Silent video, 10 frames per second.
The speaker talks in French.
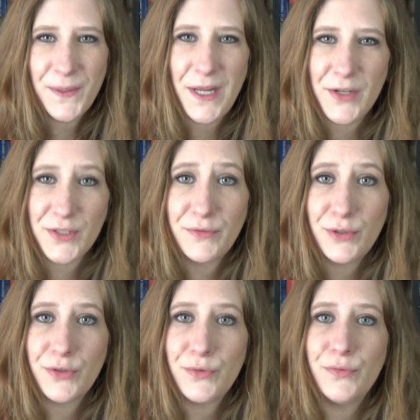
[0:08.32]
alors je vous
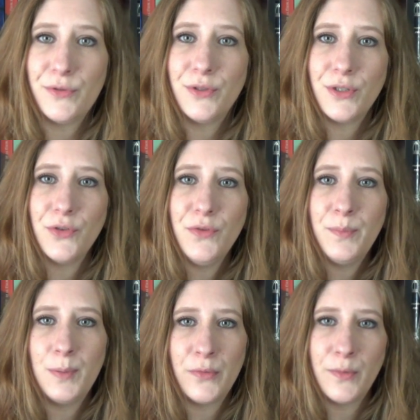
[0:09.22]
retrouve aujourd'hui
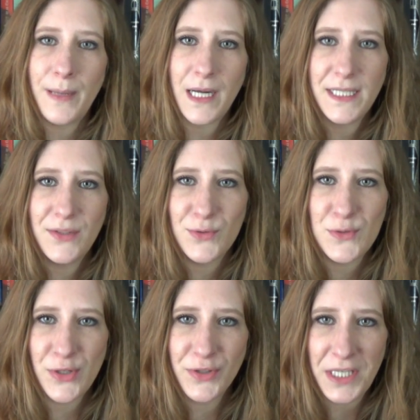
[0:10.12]
pour vous parler de
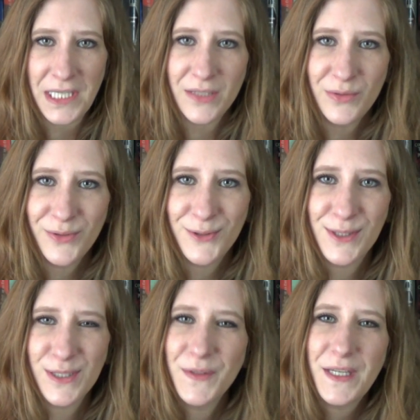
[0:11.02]
Cendrillon,
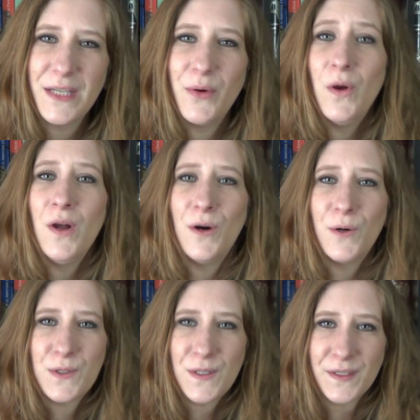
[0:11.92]
donc Cendrillon
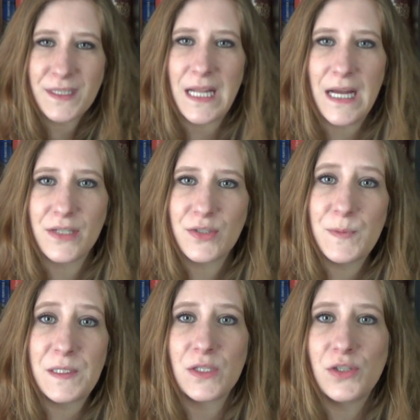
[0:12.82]
au sens large
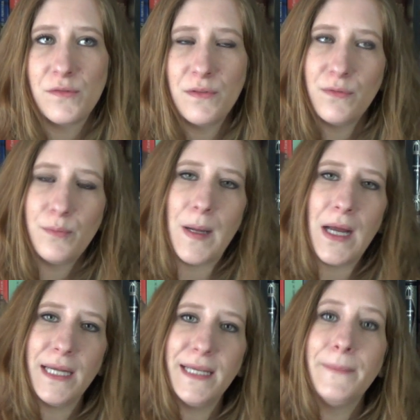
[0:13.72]
puisque je vais vous
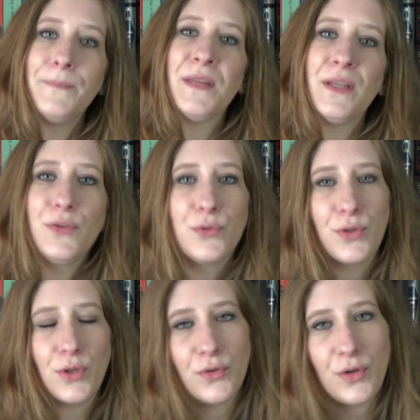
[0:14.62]
parler
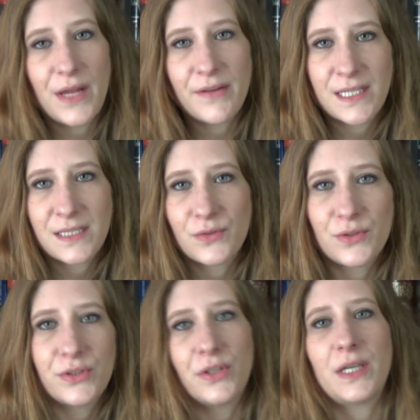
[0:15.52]
donc de la version
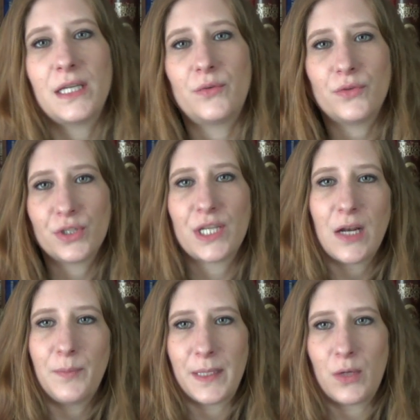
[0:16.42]
de Cendrillon de
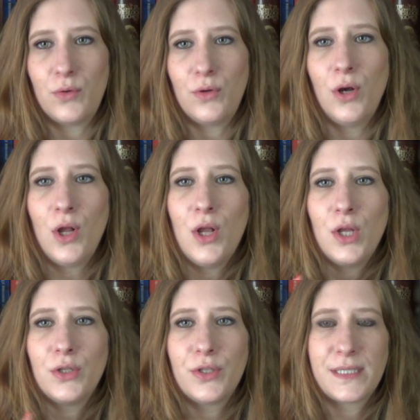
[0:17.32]
Charles Perrault,
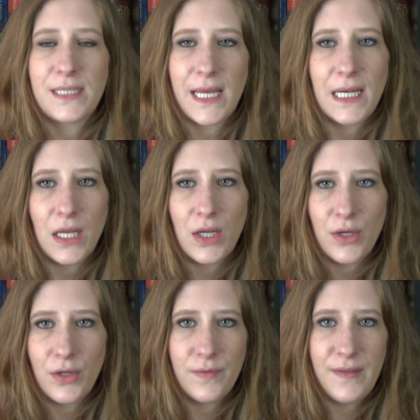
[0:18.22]
de celle
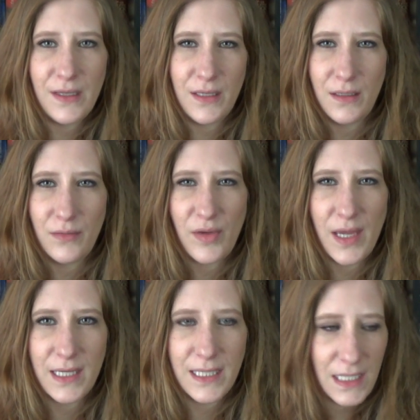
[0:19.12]
euh, des
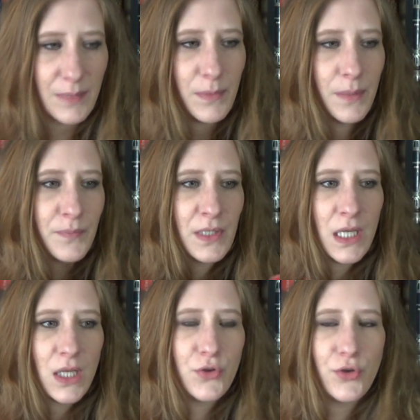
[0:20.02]
frères Grimm,
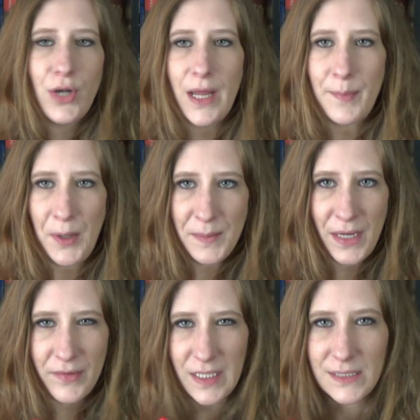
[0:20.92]
de la
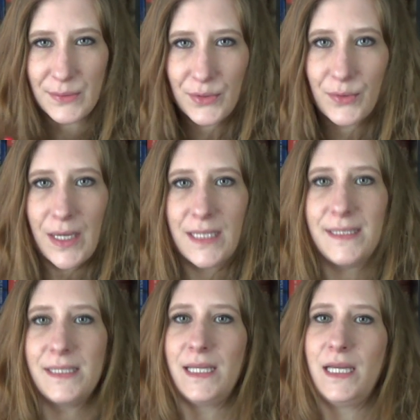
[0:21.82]
première version de Walt
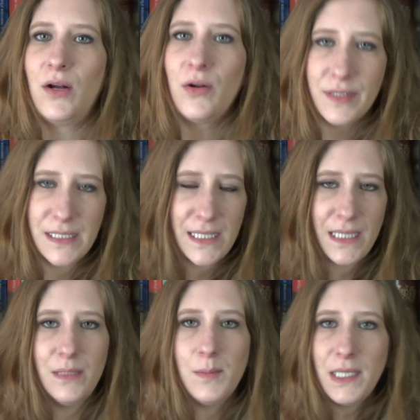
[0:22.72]
Disney en dessin
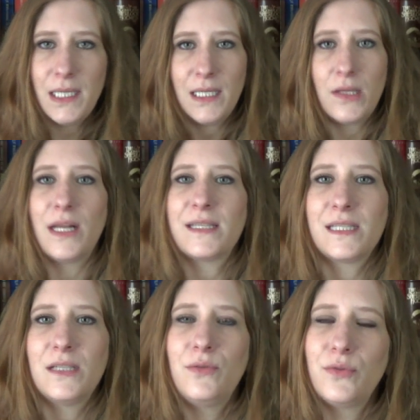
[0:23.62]
animé et de la
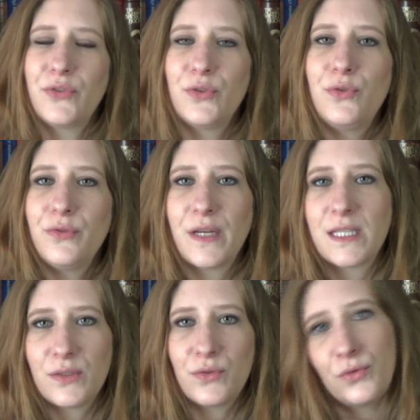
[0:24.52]
seconde, seconde
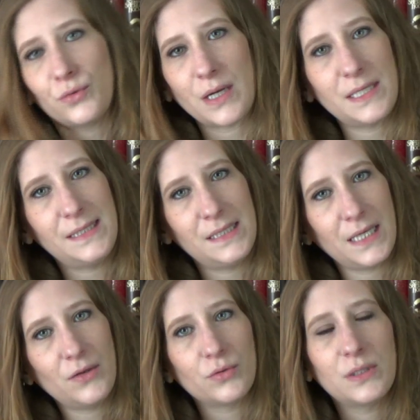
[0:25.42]
version de Walt
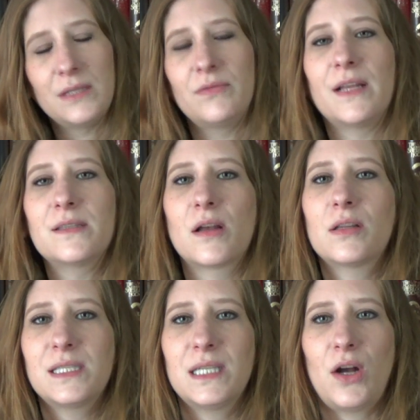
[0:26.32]
Disney donc qui vient de
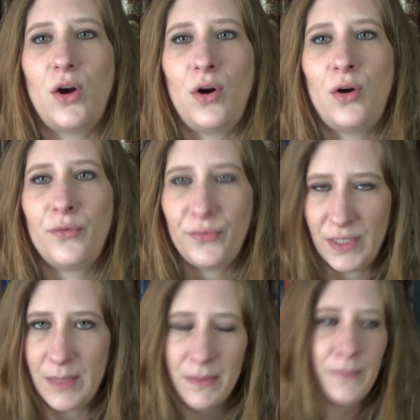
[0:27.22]
sortir en
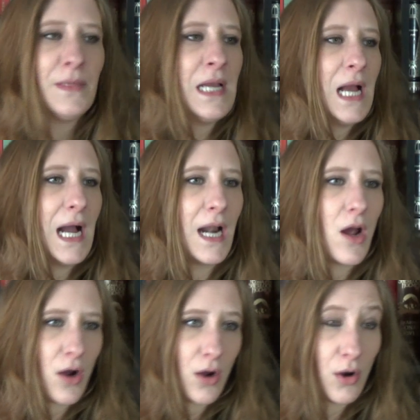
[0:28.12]
film.
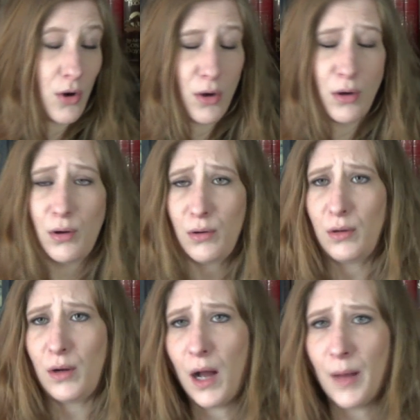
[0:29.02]
Alors
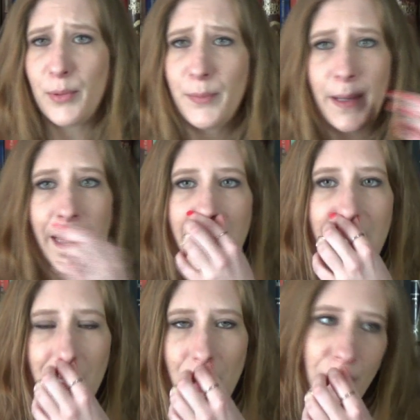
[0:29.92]
en à peu
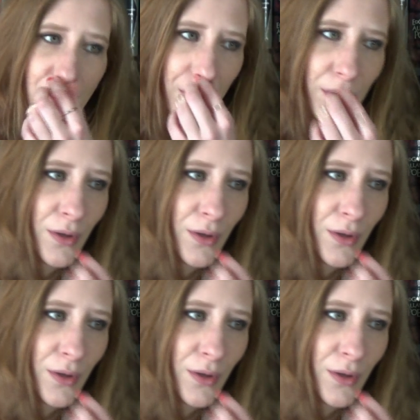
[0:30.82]
près... Euh,